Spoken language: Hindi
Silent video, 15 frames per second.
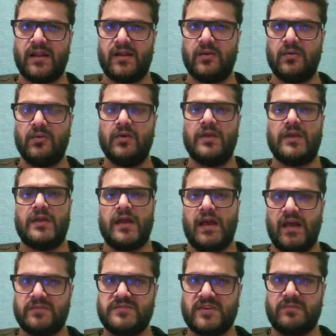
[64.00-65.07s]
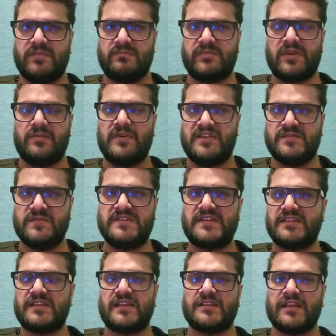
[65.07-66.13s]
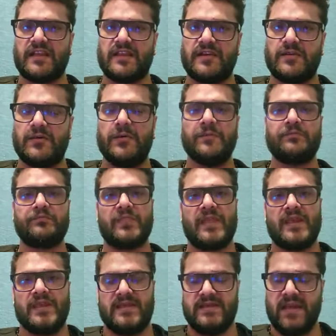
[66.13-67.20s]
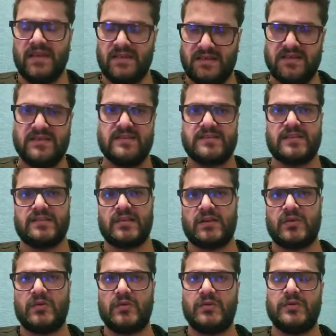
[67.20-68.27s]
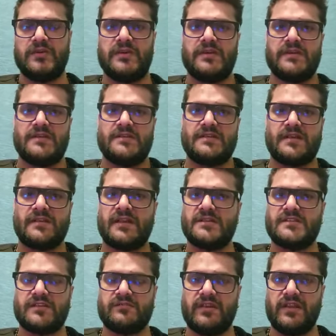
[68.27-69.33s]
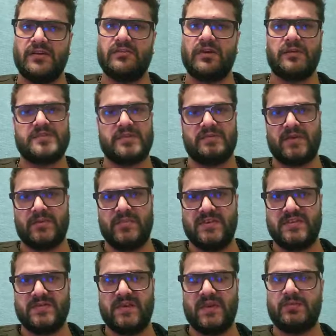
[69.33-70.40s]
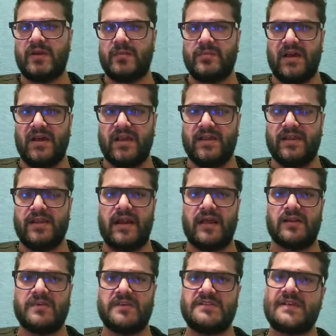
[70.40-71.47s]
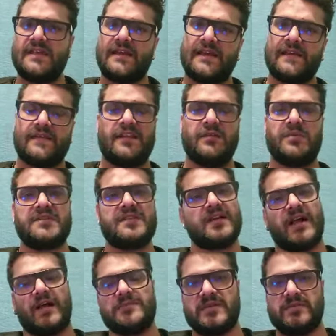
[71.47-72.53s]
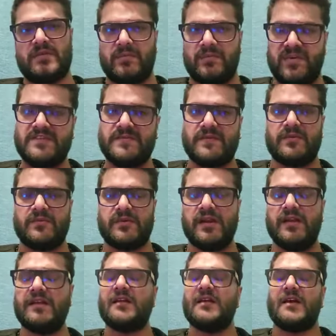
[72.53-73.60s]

रहा हूँ आप सबके बीच में सत्रह तारीख को यानी इसी सत्रह को सत्रह जनवरी को आप सबके बीच में आपका प्यार ग्यारह बजे से लेकर तीन बजे तक आप सबके बीच में रहूँगा